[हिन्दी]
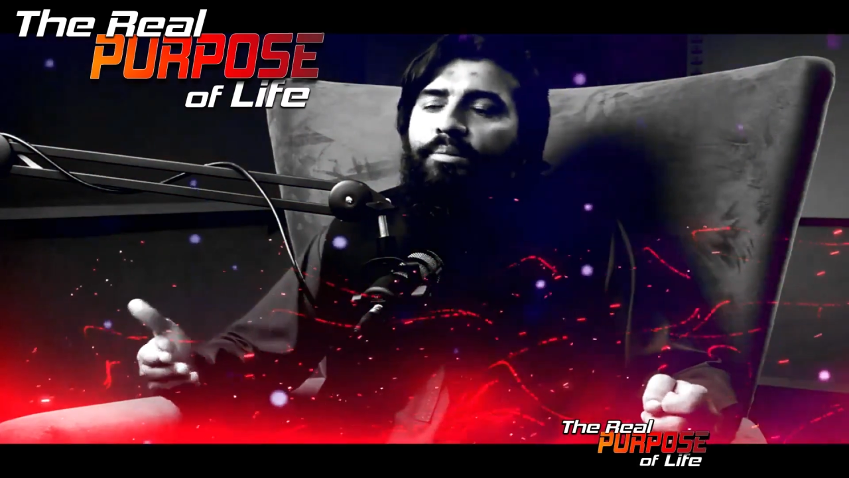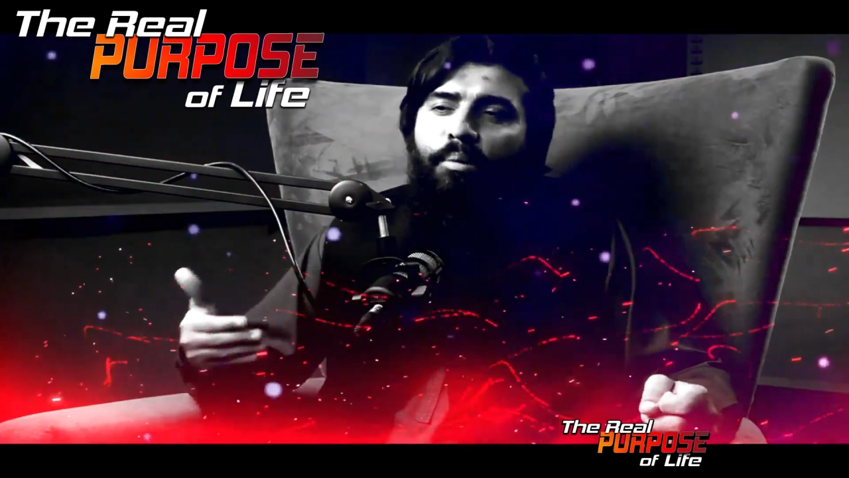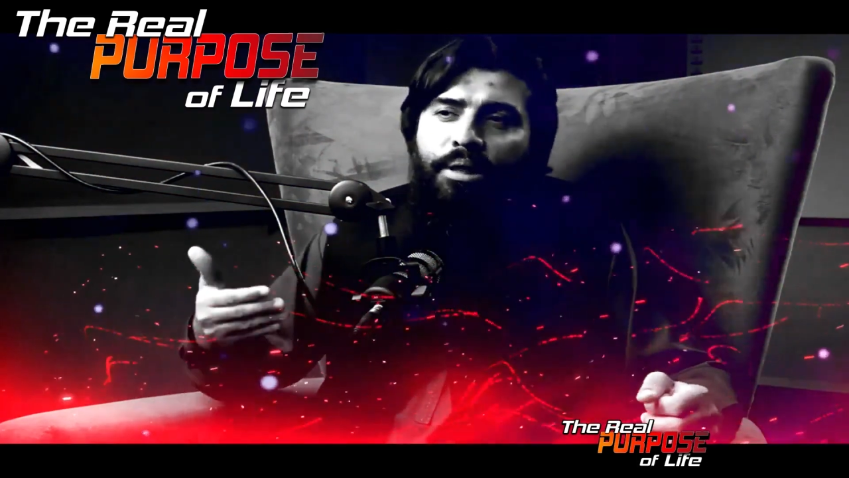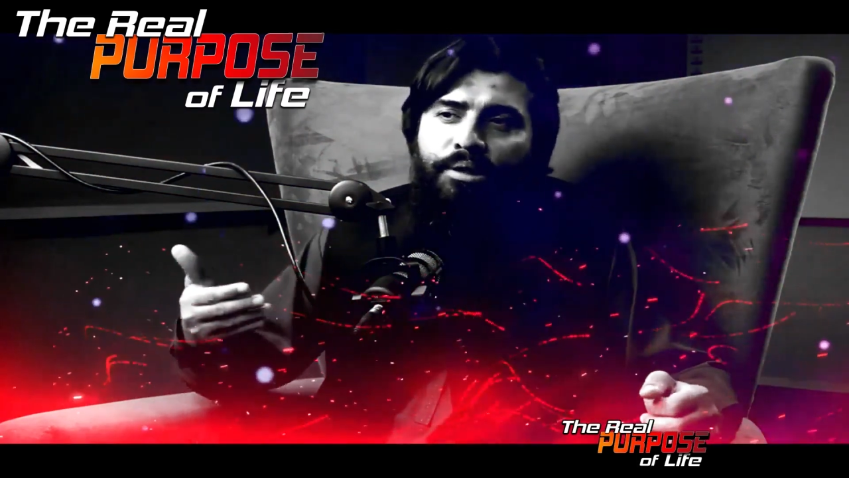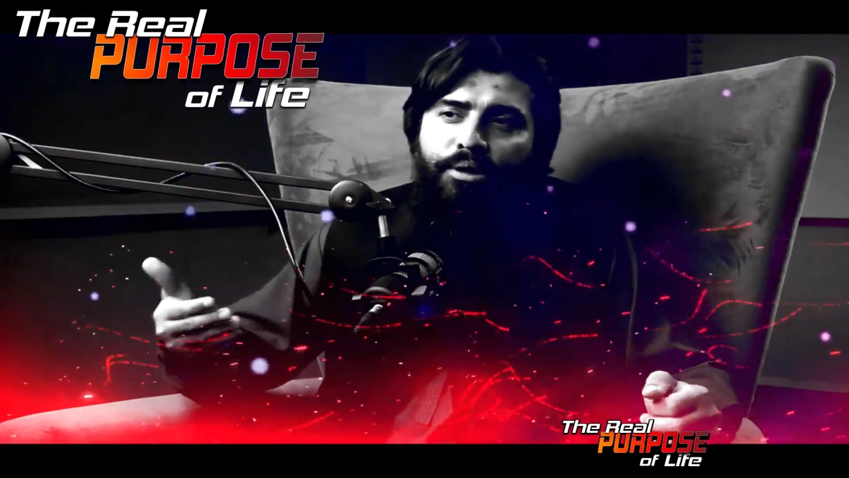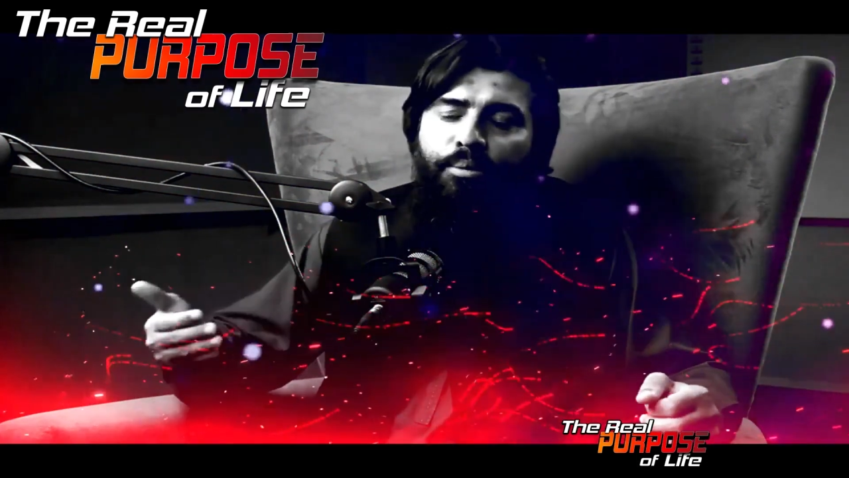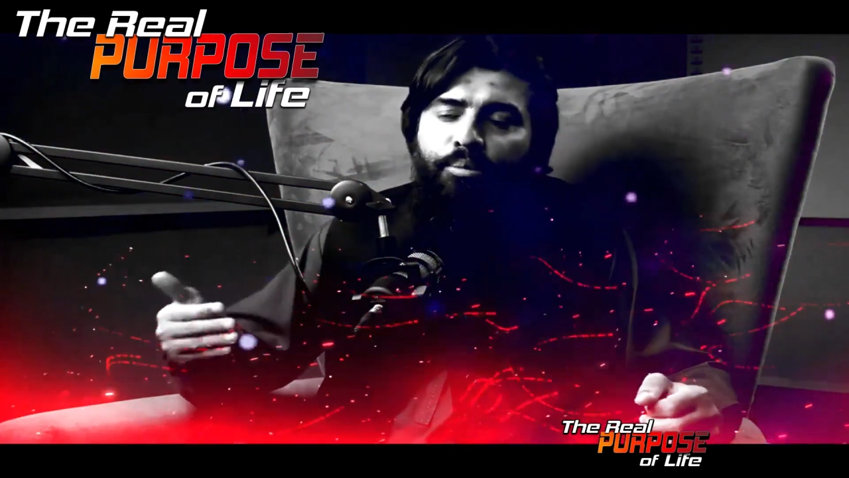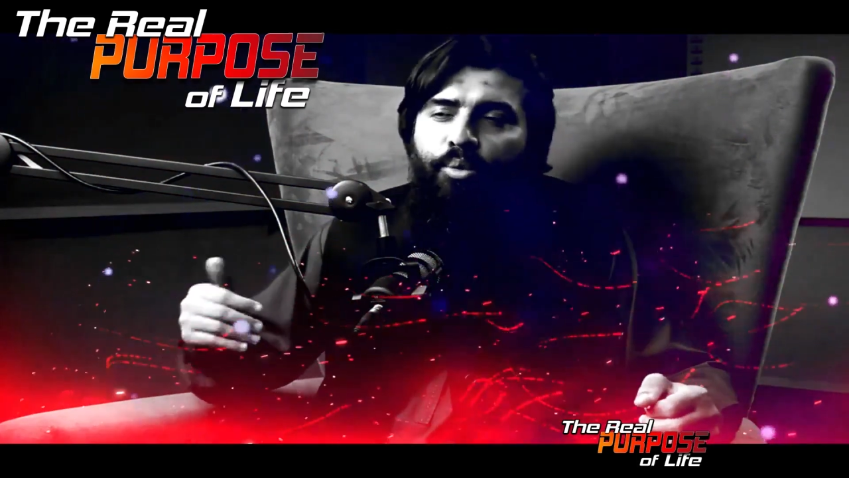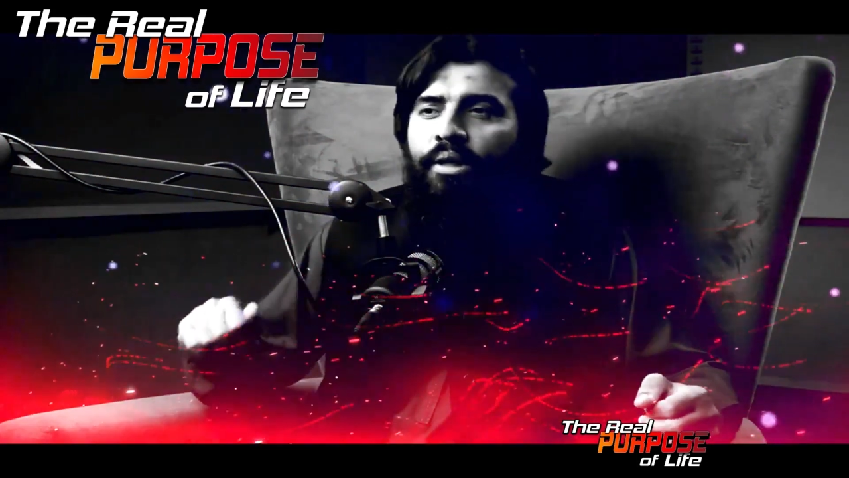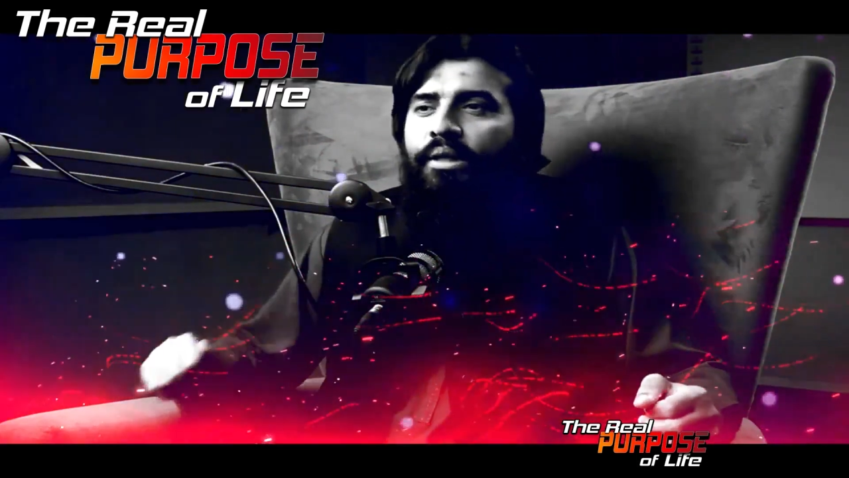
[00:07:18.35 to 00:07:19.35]
जब आप गलती
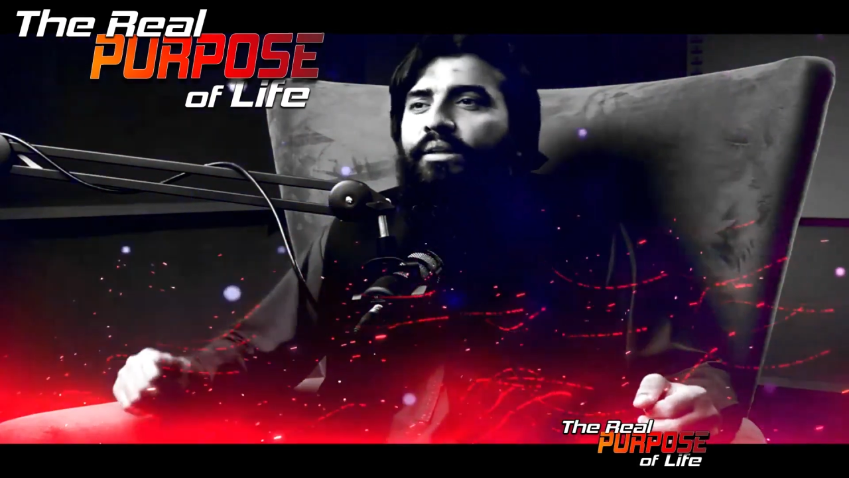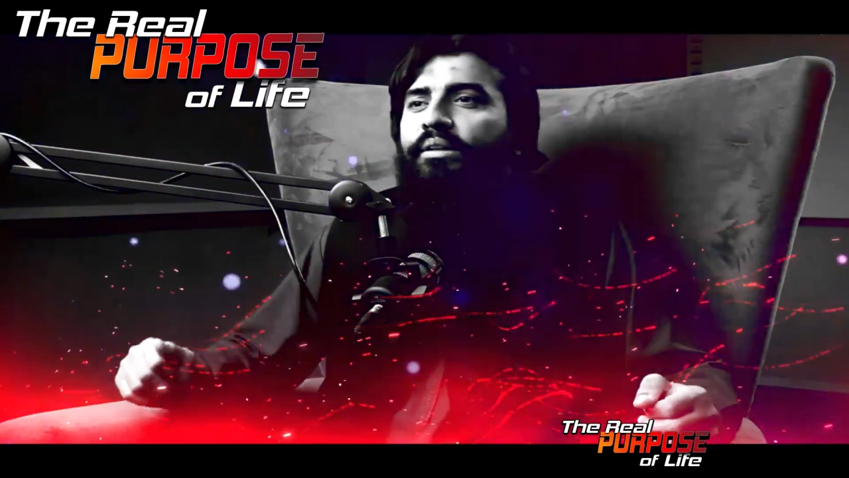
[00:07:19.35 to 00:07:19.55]
कबूल नहीं